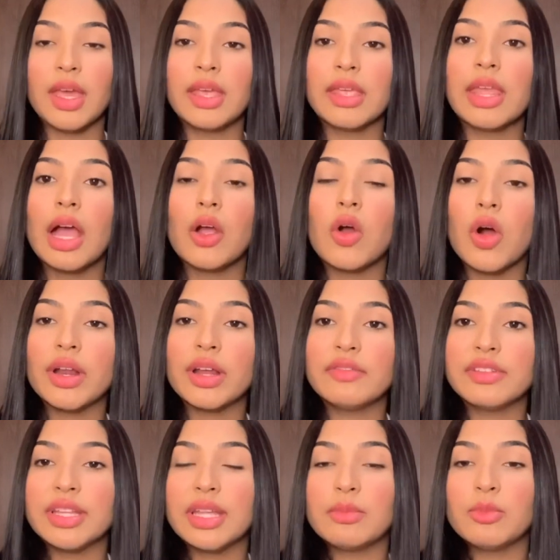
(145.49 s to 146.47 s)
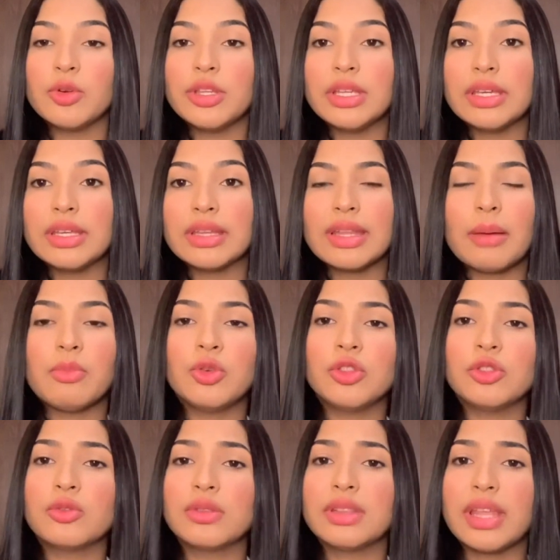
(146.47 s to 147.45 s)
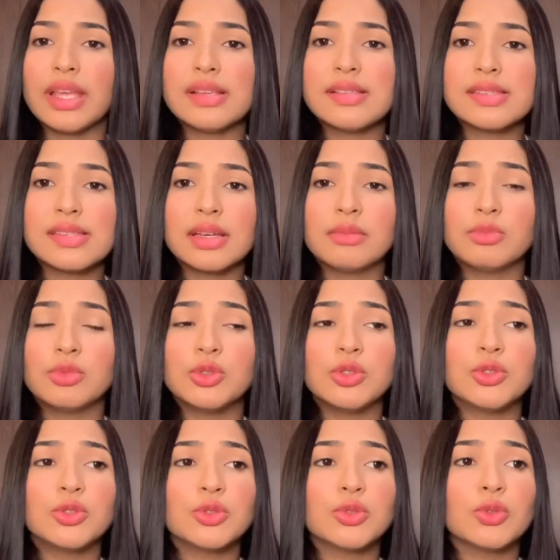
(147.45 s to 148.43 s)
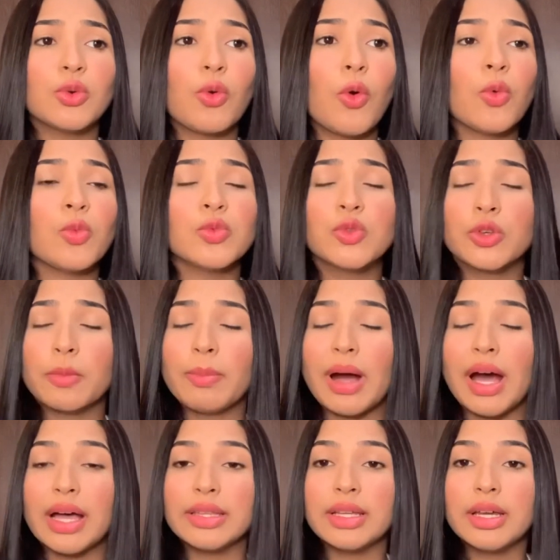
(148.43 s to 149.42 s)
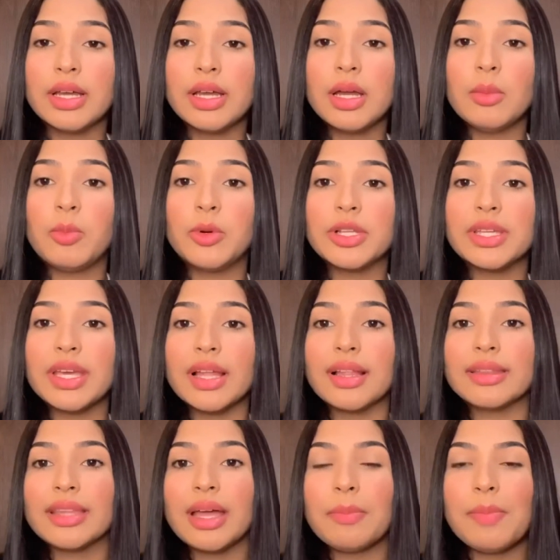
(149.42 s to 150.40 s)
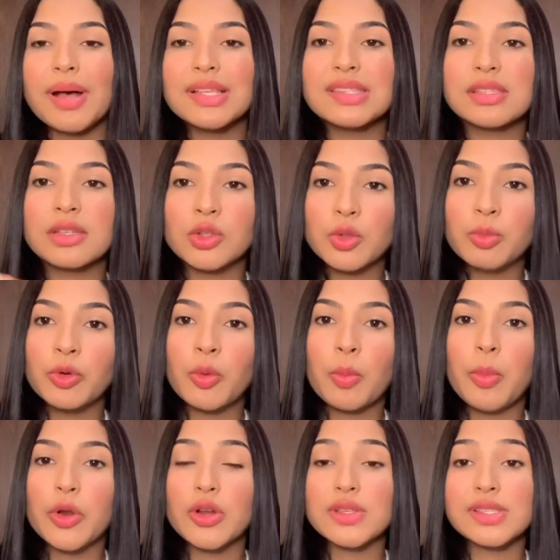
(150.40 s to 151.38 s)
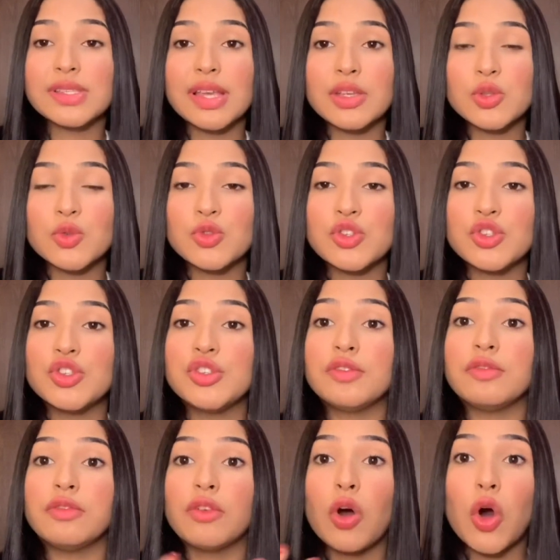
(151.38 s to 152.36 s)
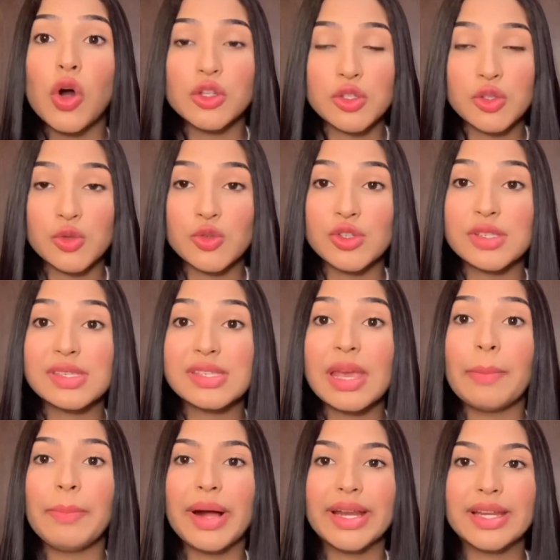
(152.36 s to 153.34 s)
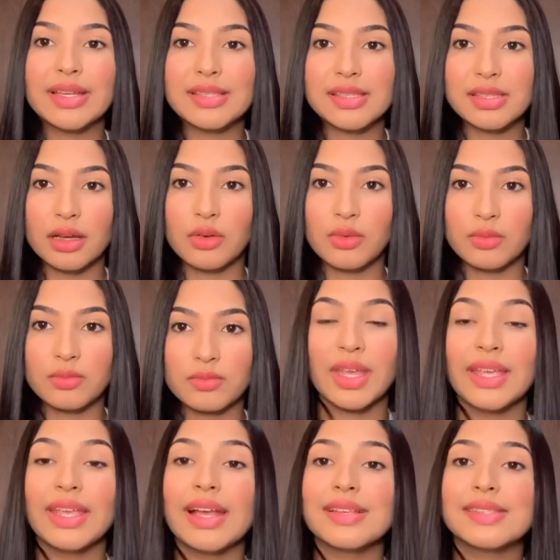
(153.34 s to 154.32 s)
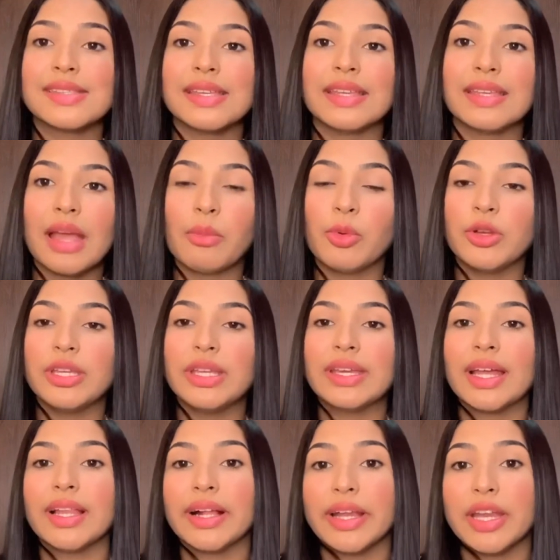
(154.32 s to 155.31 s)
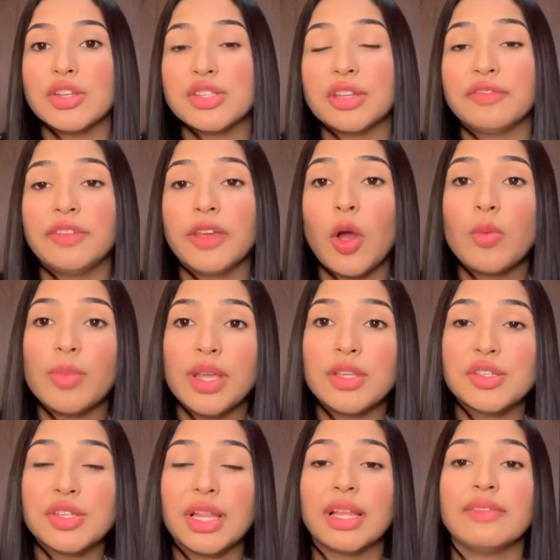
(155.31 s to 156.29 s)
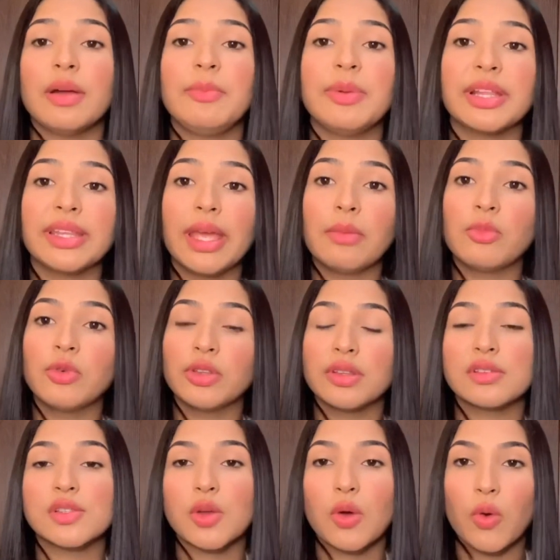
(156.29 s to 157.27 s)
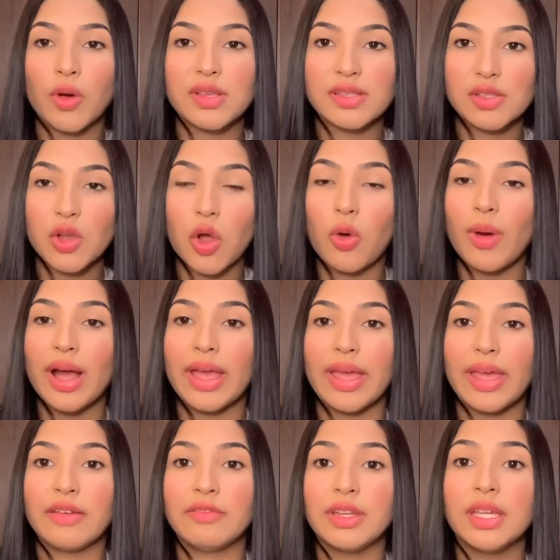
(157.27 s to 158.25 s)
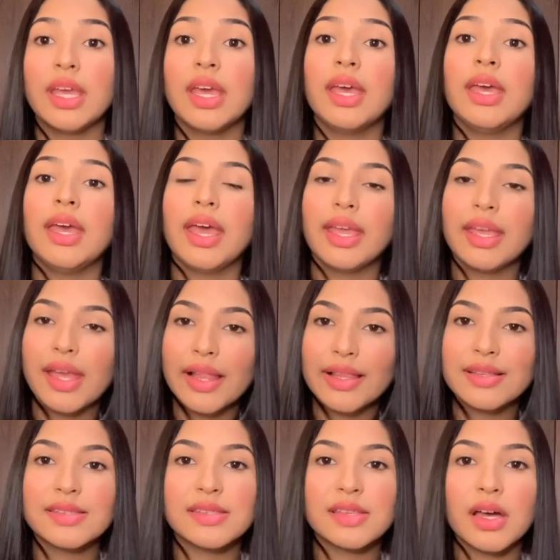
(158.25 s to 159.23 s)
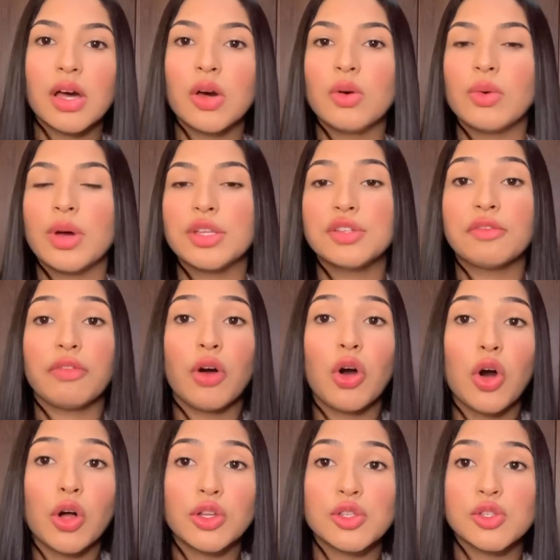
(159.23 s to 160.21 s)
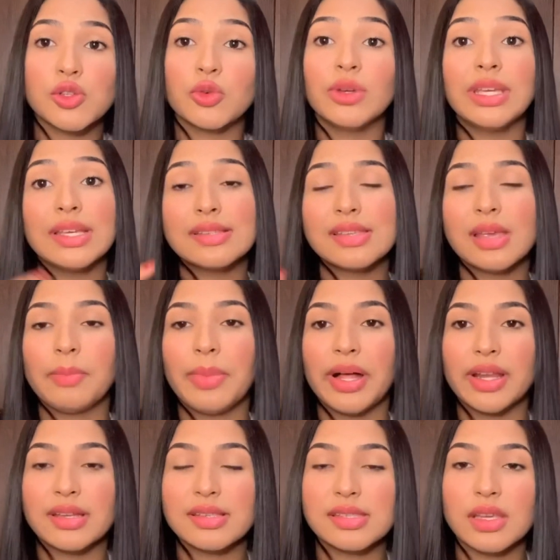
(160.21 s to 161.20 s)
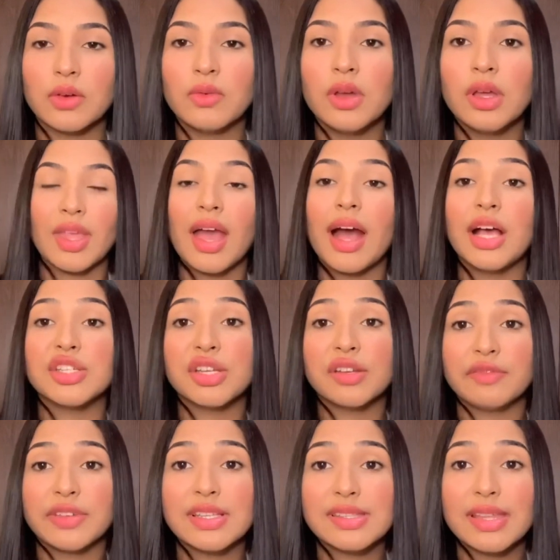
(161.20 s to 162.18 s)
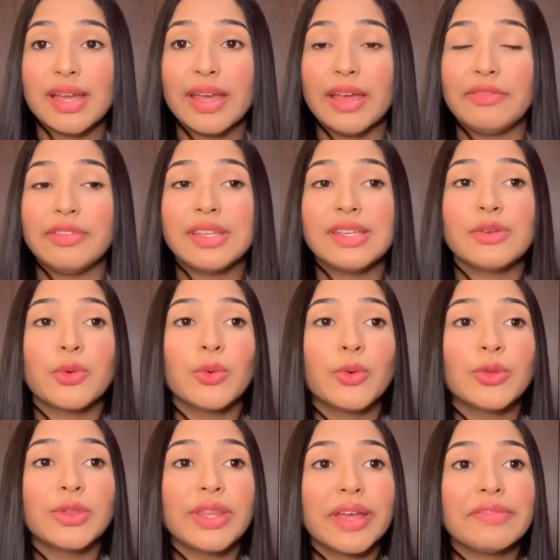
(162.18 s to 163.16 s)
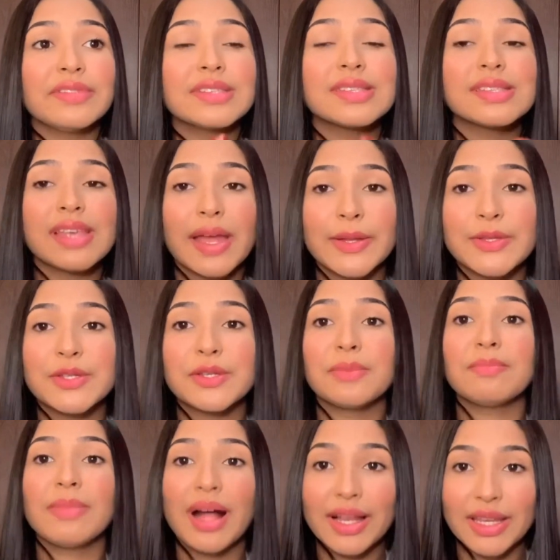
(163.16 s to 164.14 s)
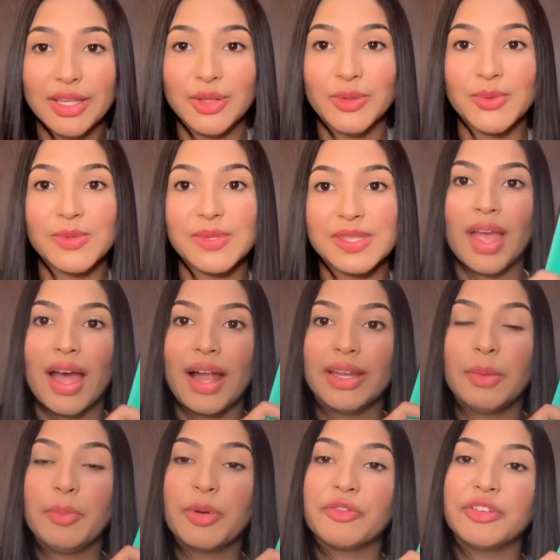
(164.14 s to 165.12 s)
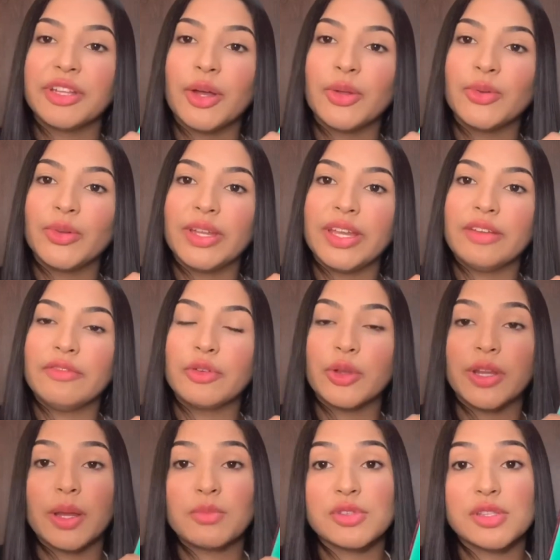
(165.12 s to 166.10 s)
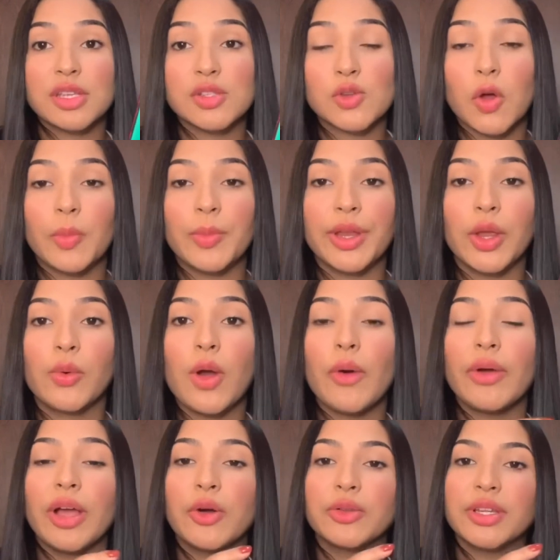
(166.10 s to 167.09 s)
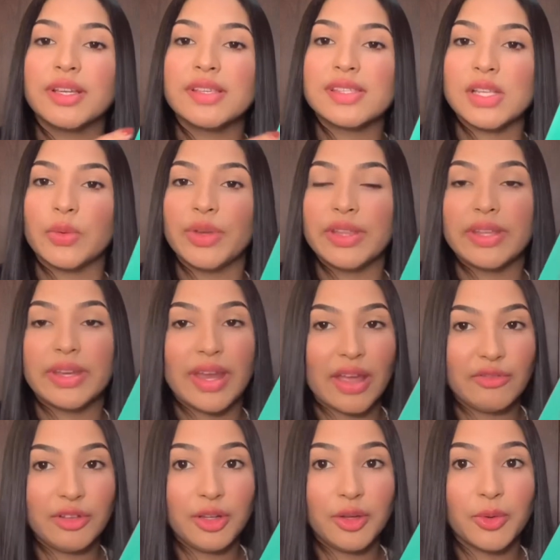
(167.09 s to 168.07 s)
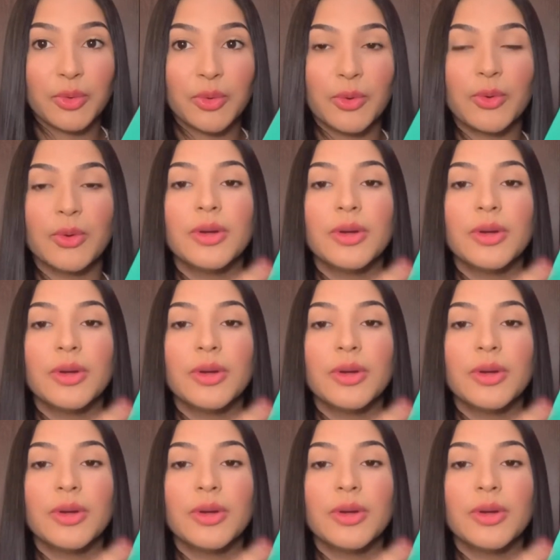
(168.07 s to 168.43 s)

E agora a vida da Monique está muito tensa, muito conturbada, porque ela está passando por um processo de divórcio, de separação. E assim, a Monique ela acredita fielmente que ela vai aprender muitas coisas com a Evelyn em relação a divórcio e separação. Haja vista, a Evelyn Hugo teve sete maridos. Ali para o final do livro, iremos descobrir qual é a conexão entre Evelyn Hugo